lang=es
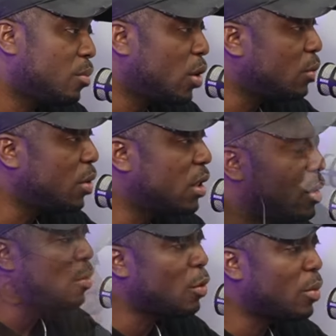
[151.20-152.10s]
Bueno, mi
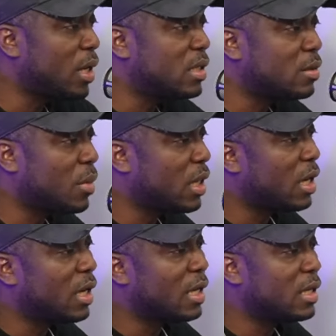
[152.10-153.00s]
gente, vamos para allá sin más
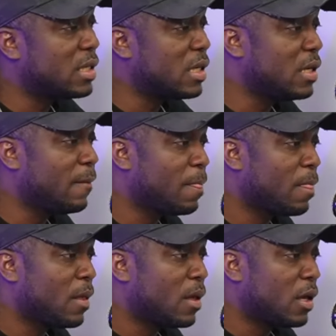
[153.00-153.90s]
nada que decir.
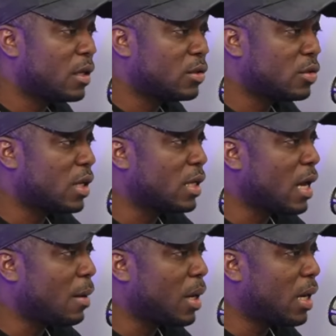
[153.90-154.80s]
Esto se
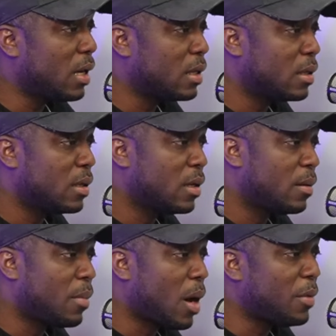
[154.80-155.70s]
llama
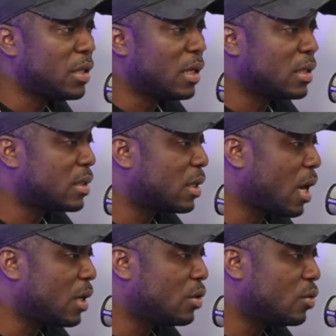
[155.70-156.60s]
Mami te
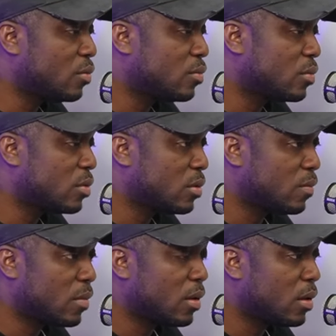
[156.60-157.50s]
extraño
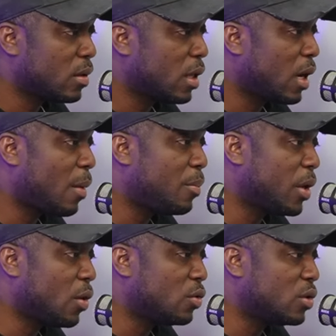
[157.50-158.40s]
de
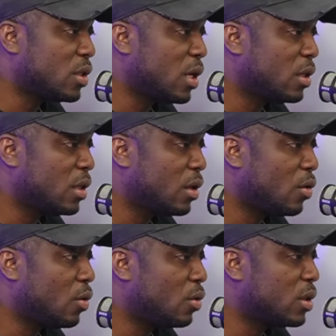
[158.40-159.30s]
lápiz consciente
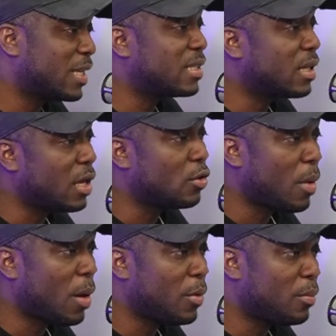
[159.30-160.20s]
o te
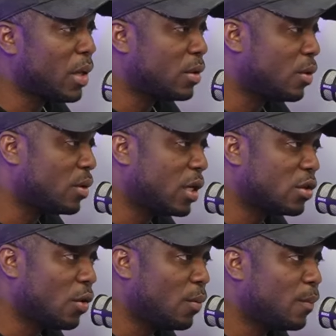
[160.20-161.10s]
extraño mami, perdón.
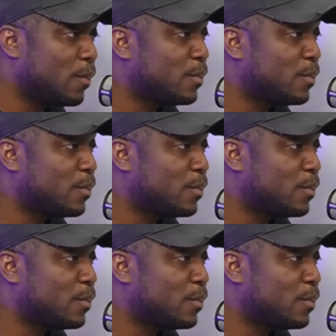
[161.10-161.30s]
Let's go.